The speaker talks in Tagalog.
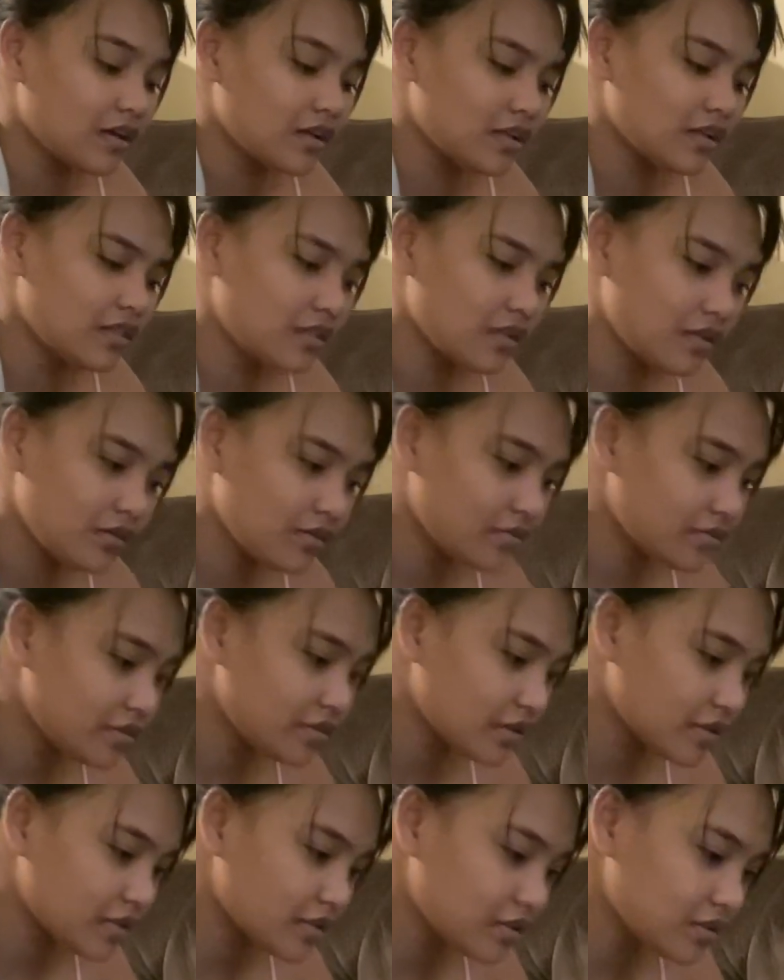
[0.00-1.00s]
No, not
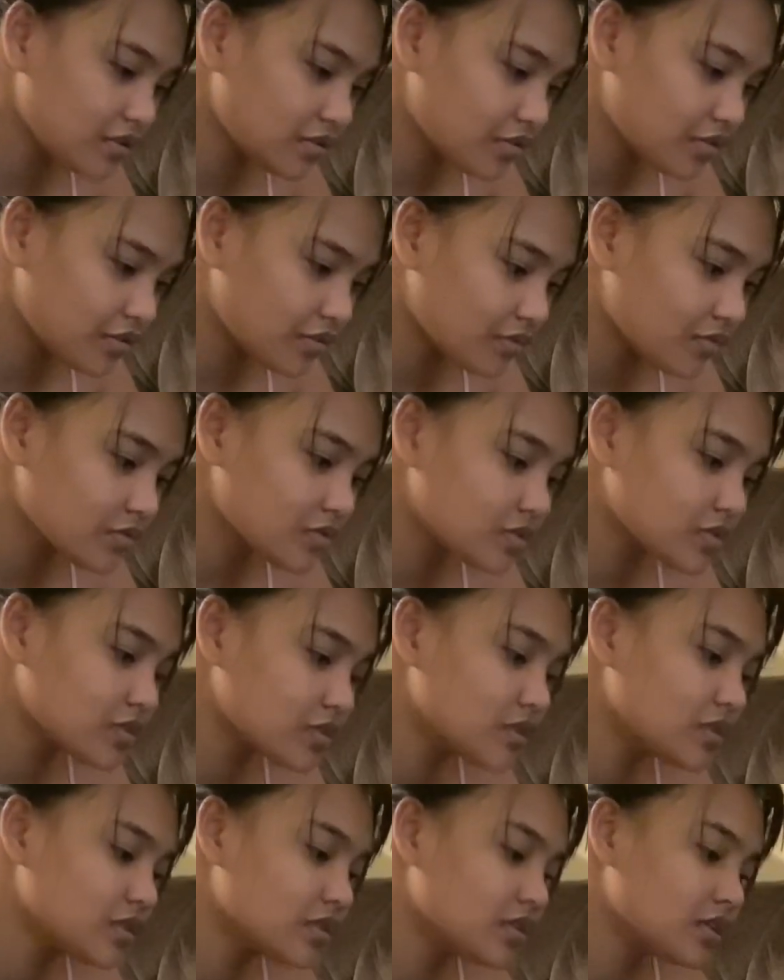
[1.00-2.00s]
in your nose.
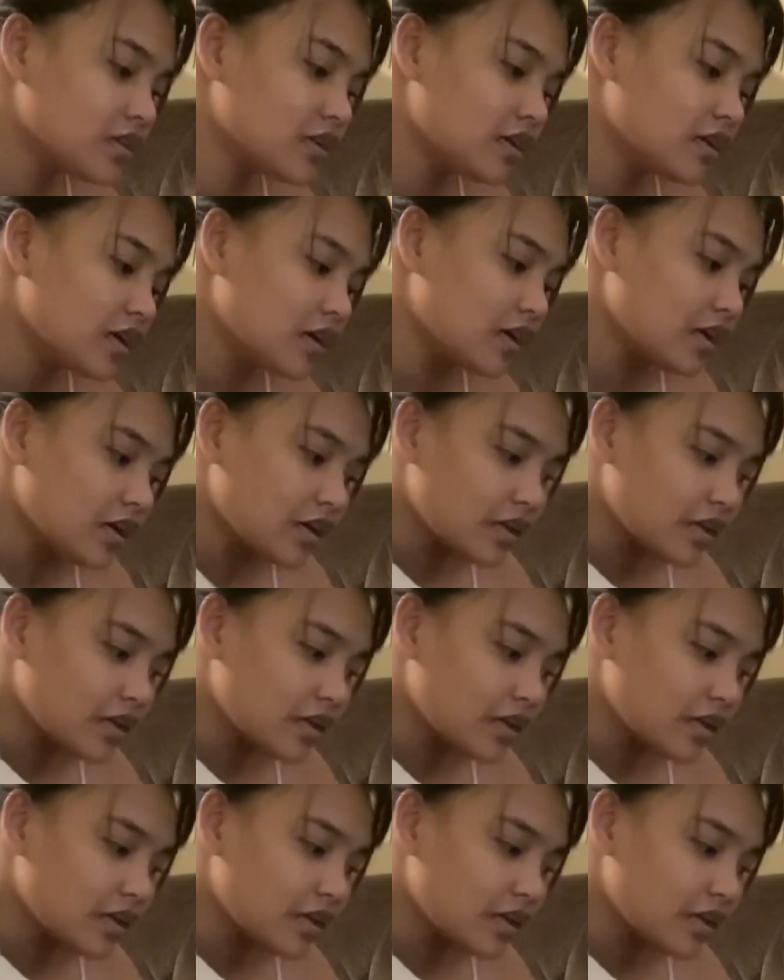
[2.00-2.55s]
Ah.